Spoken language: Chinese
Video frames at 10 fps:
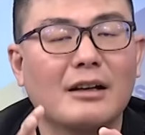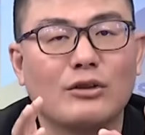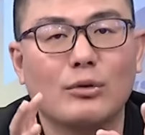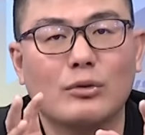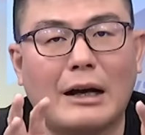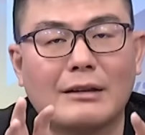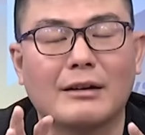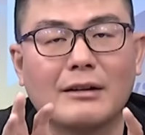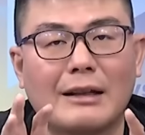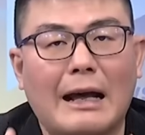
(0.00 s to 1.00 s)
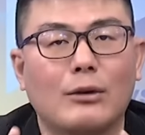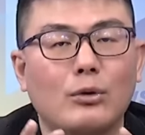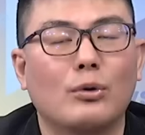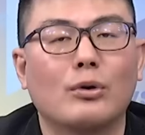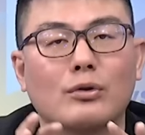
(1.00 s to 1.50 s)
就是说它整个蓝
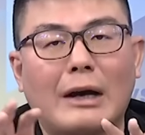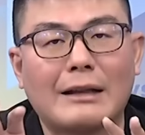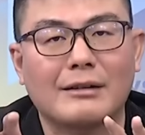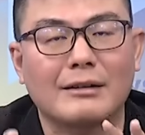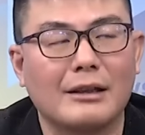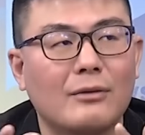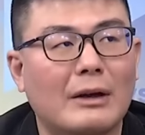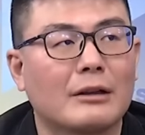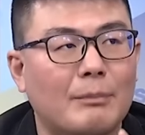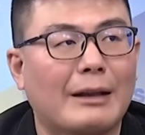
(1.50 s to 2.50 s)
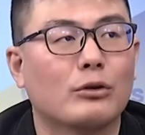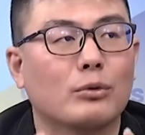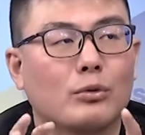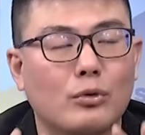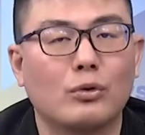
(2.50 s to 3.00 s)
绿或者说它整个地方的版
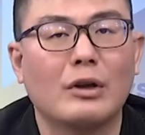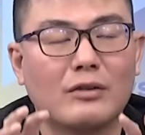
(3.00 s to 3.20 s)
图去